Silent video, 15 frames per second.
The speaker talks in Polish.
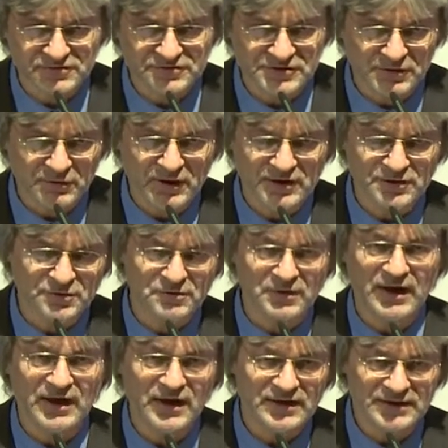w działaniu,
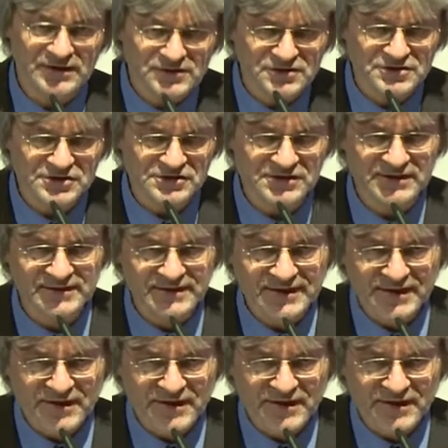a jednocześnie